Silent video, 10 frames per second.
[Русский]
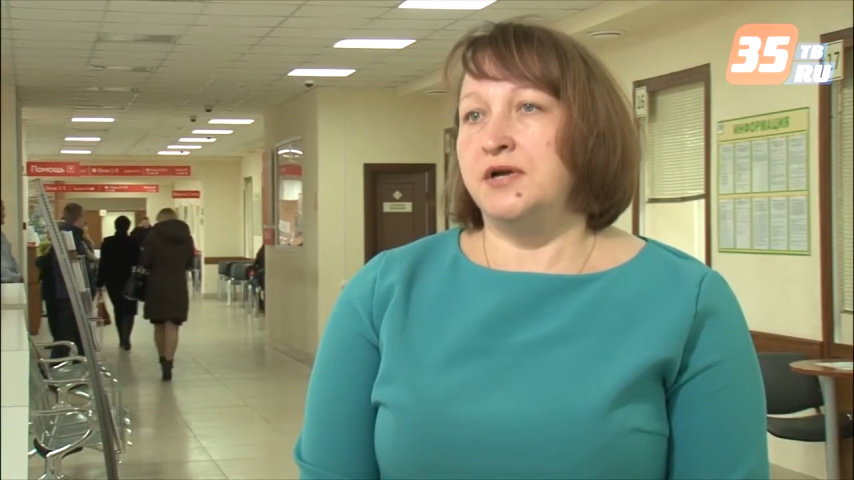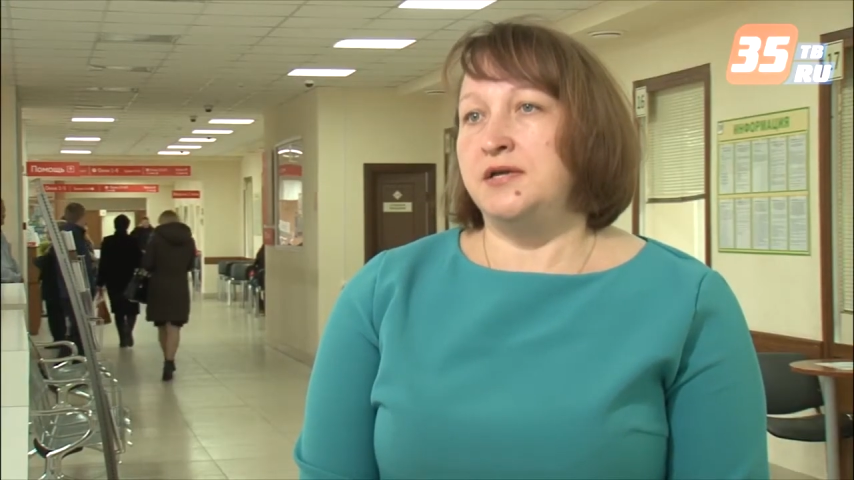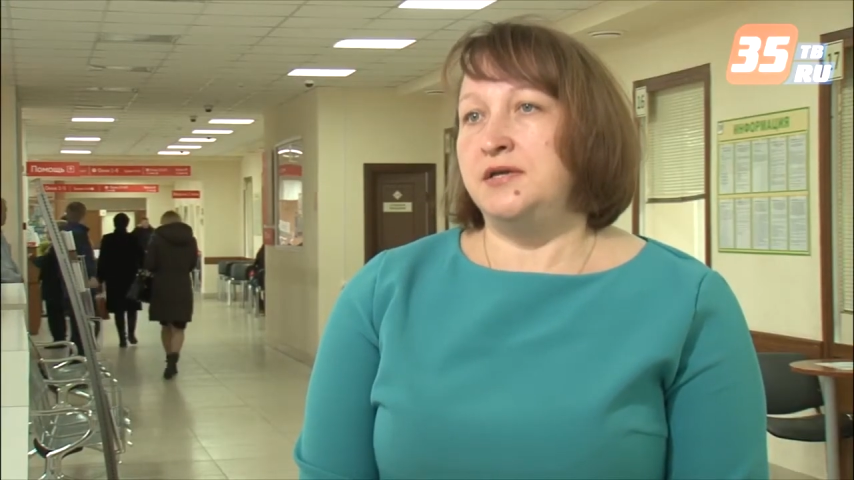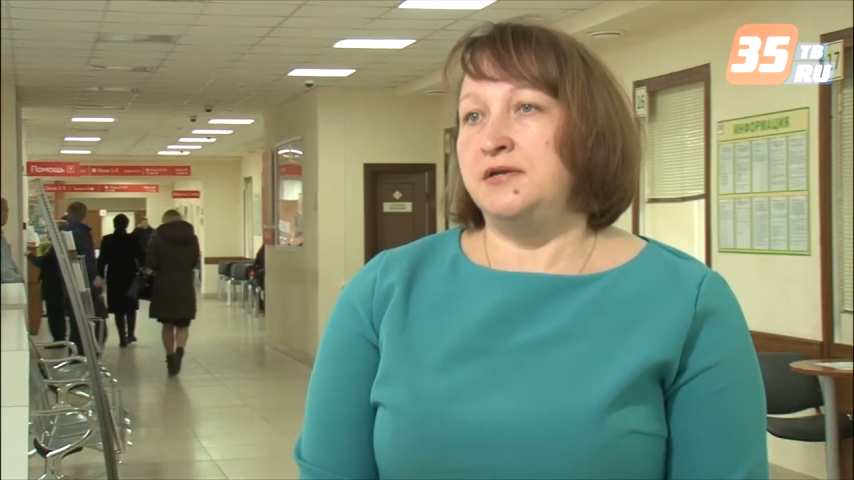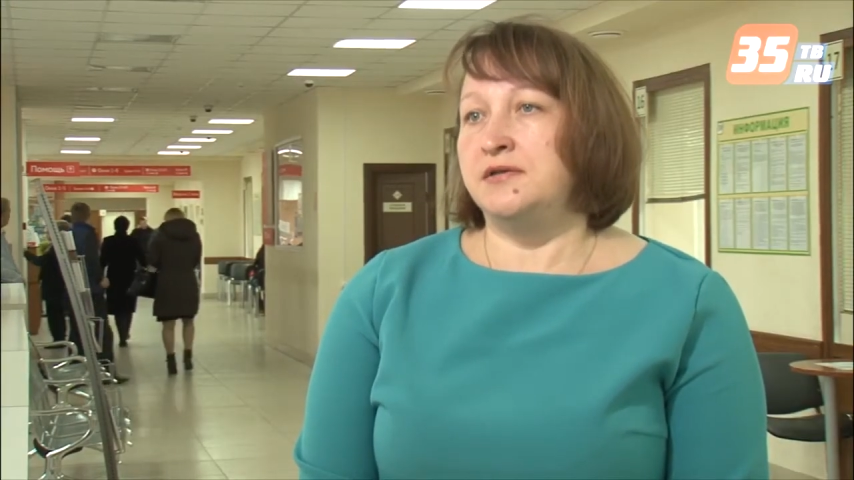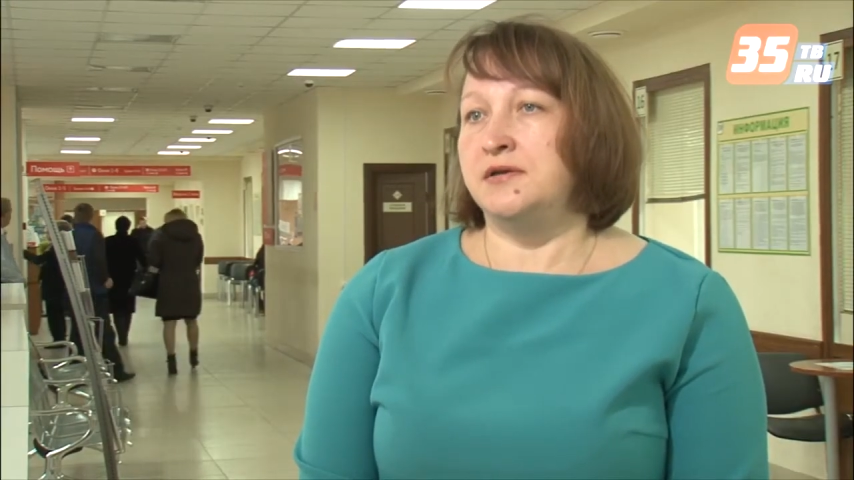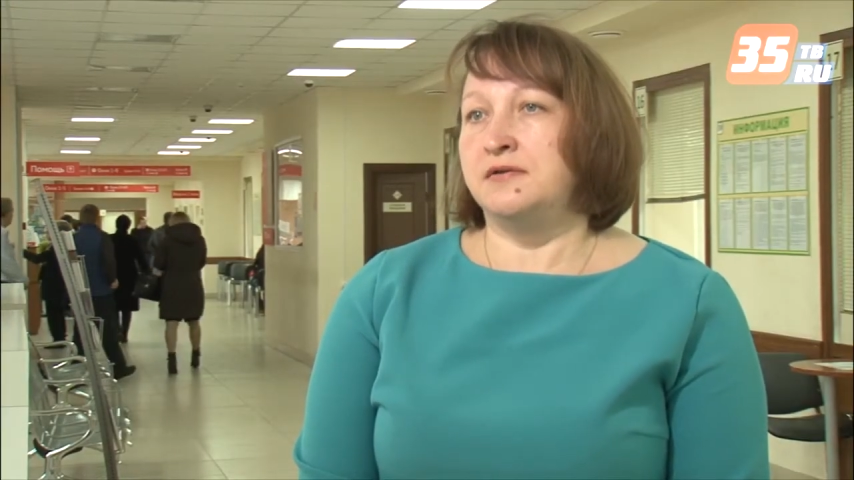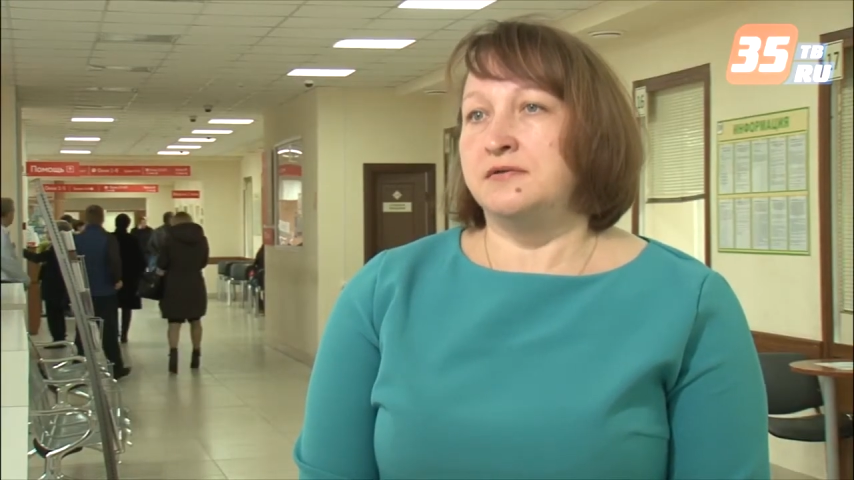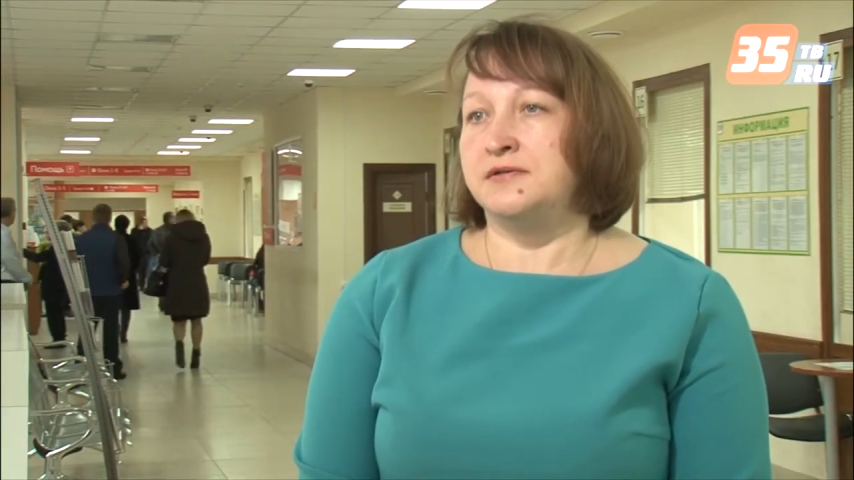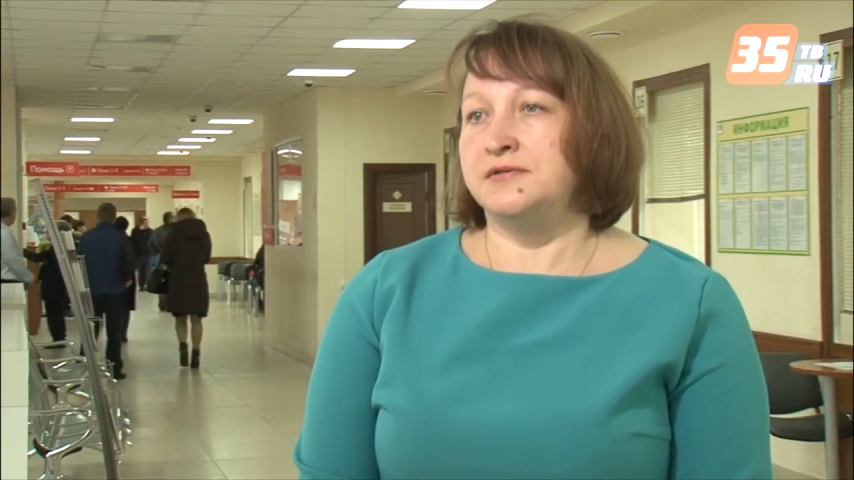
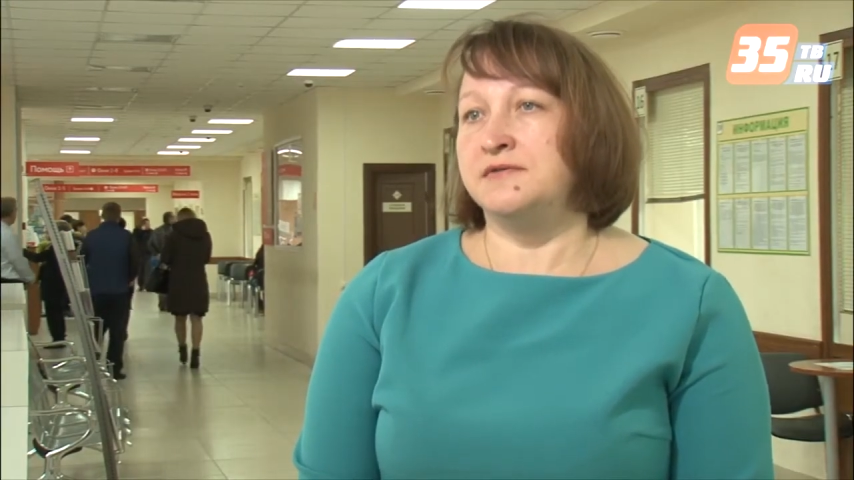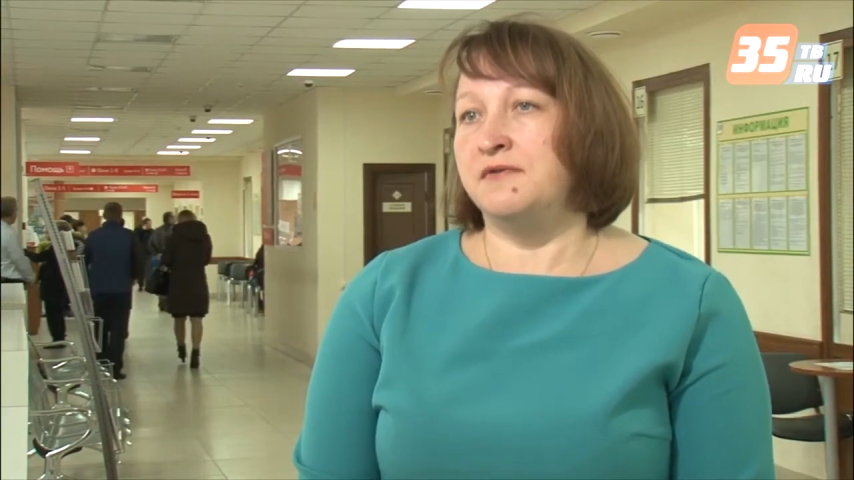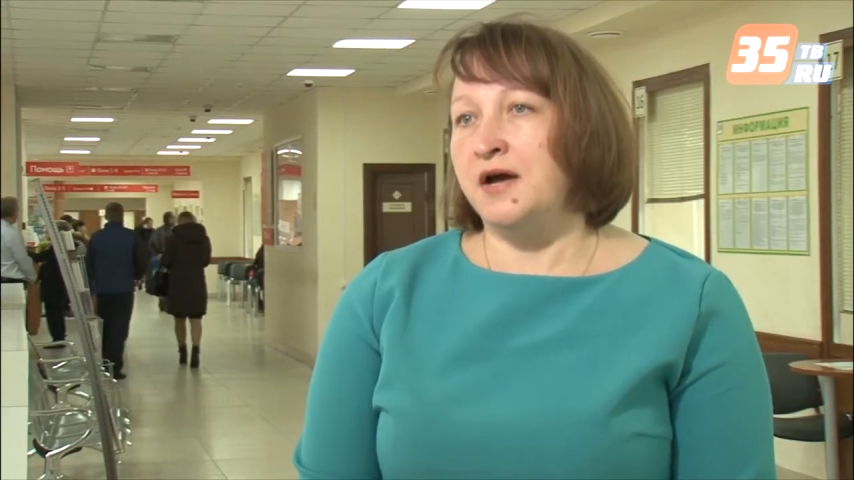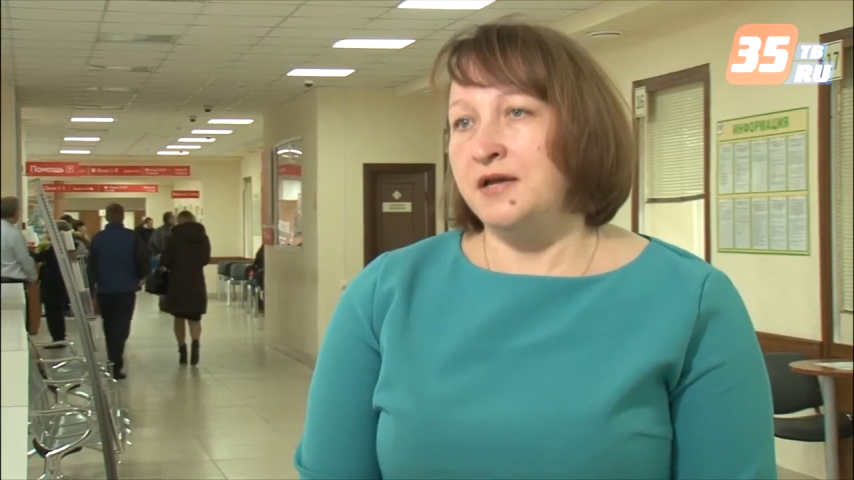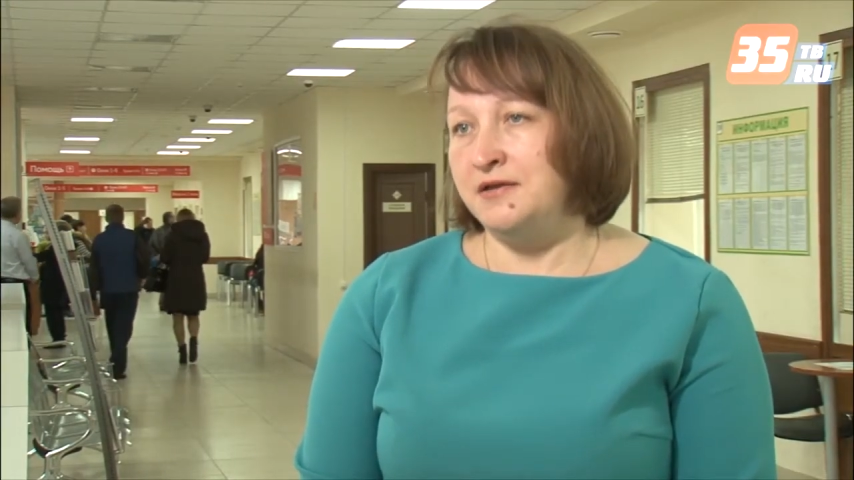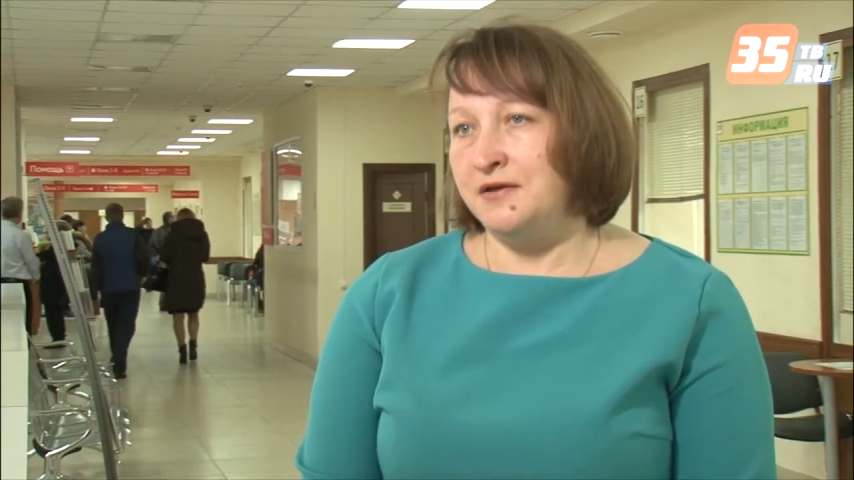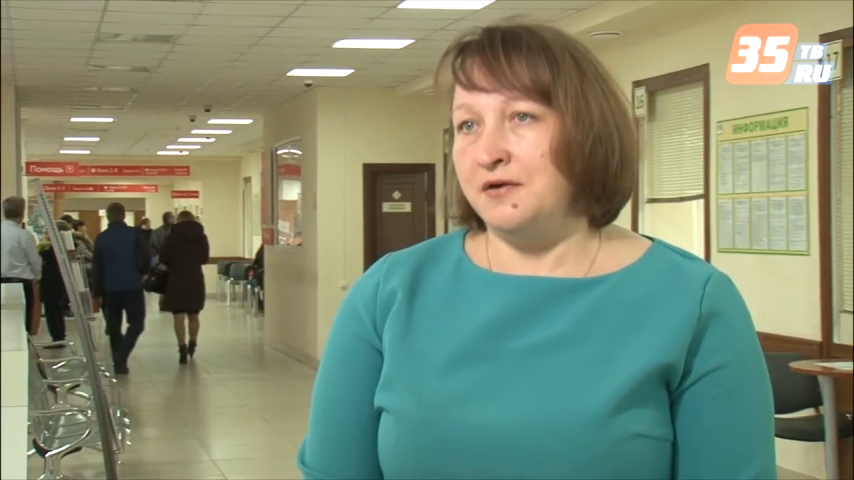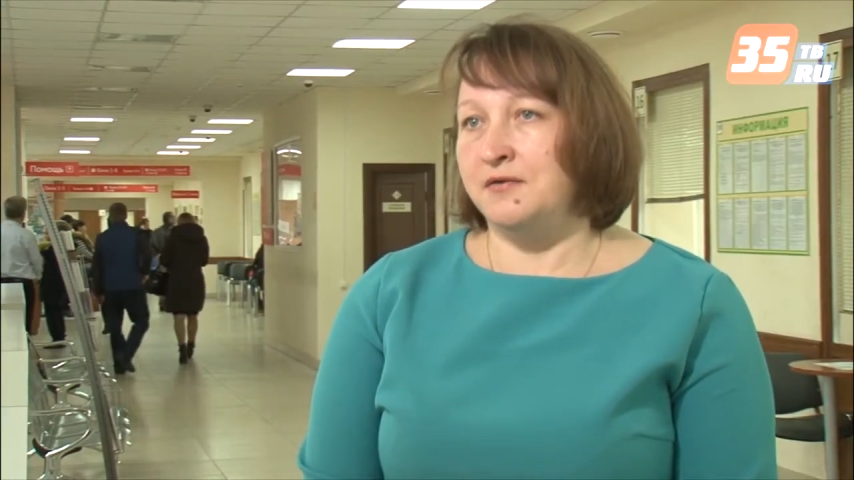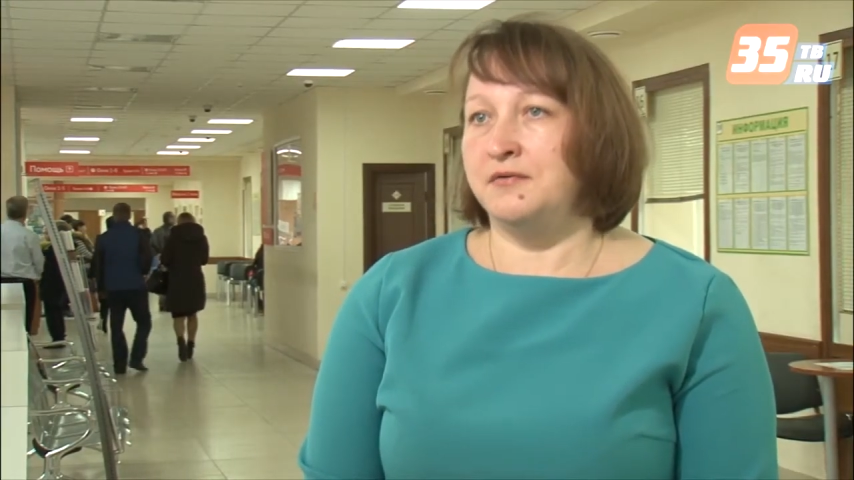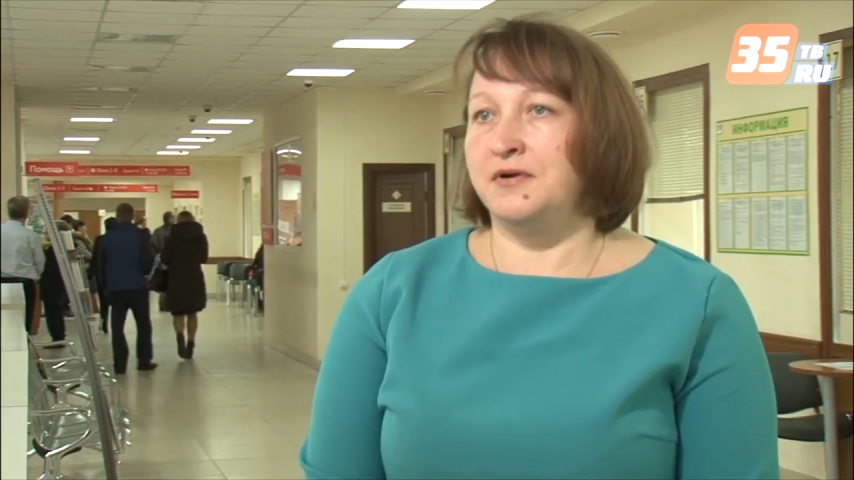какие-то
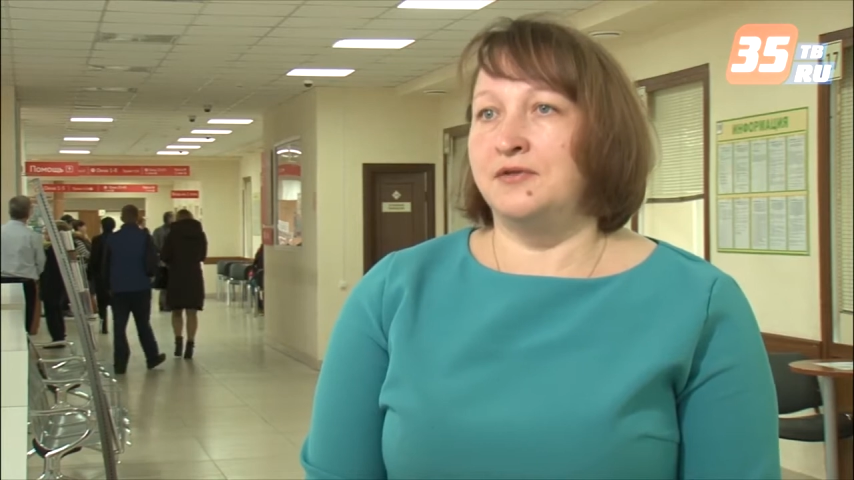звания,